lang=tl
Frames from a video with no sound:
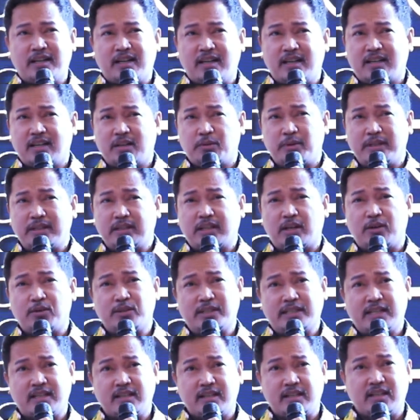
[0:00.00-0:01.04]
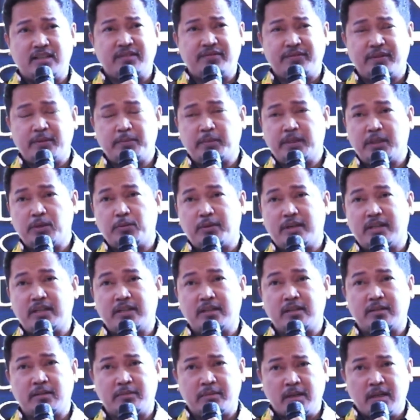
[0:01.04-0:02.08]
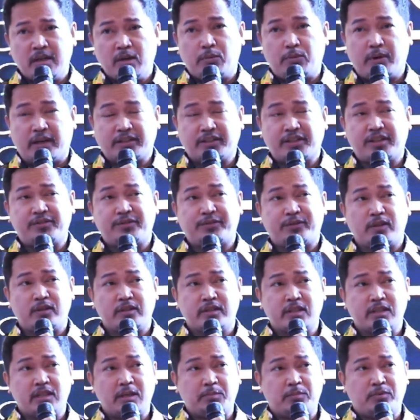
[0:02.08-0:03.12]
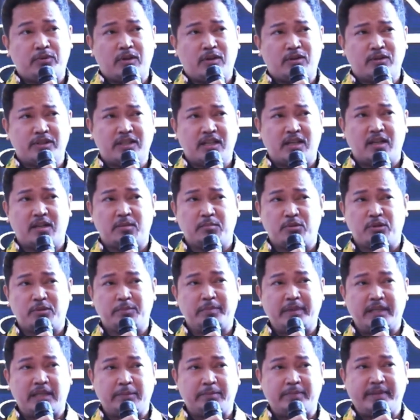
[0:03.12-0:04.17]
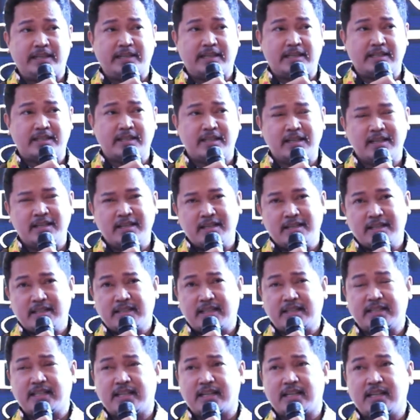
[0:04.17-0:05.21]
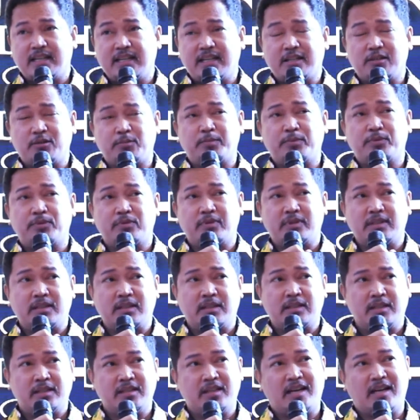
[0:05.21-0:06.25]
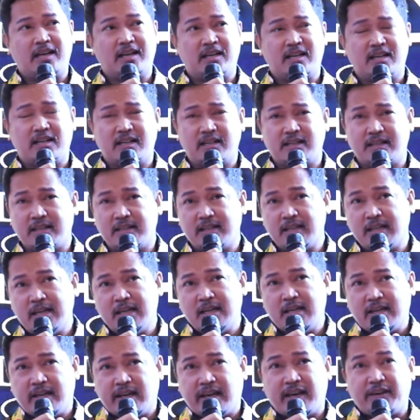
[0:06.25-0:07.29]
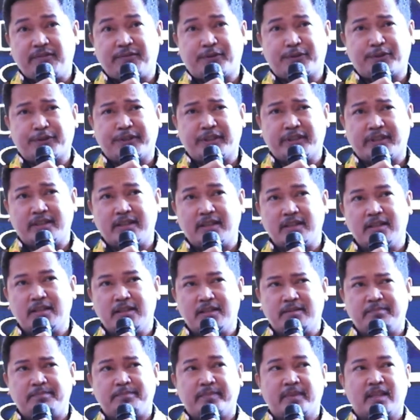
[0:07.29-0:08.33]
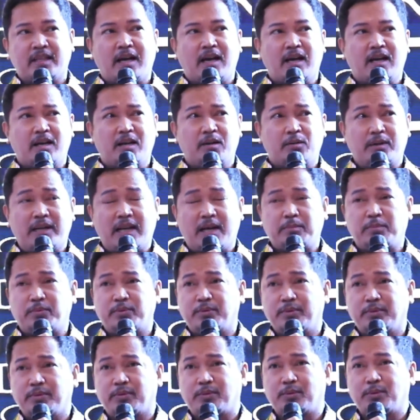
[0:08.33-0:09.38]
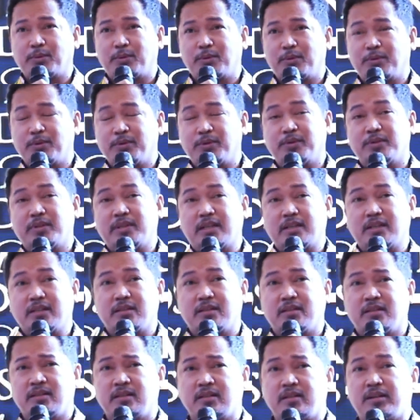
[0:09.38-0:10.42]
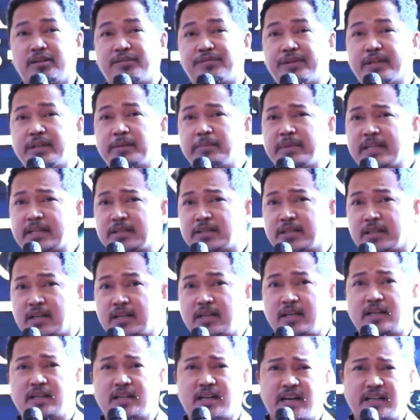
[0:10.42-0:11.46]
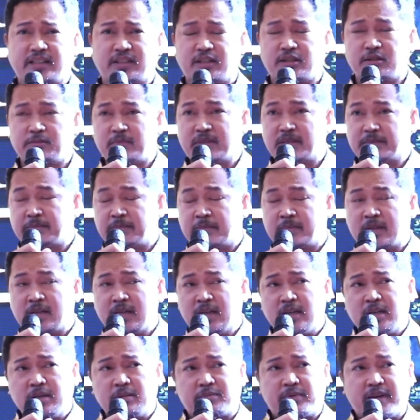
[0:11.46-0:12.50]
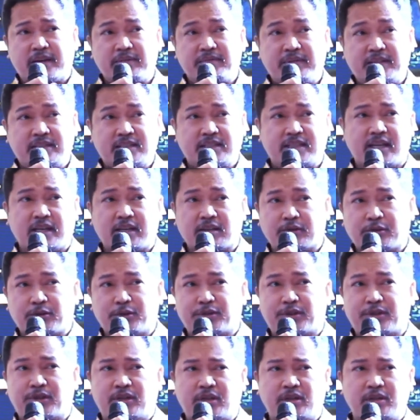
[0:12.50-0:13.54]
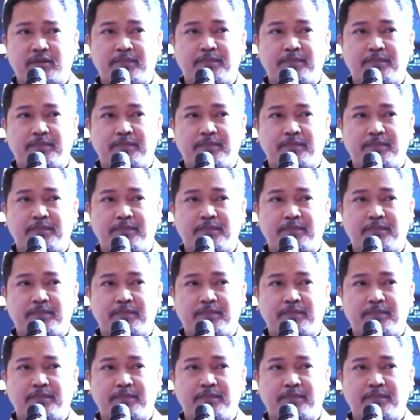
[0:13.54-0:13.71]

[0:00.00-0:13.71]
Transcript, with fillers: nakaka 1,051 waterfalls na po ako sa buong Pilipinas. Sa sarili ko pong uh, effort, uh, wala pong tulong yun ng government tsaka kahit anumang private sector.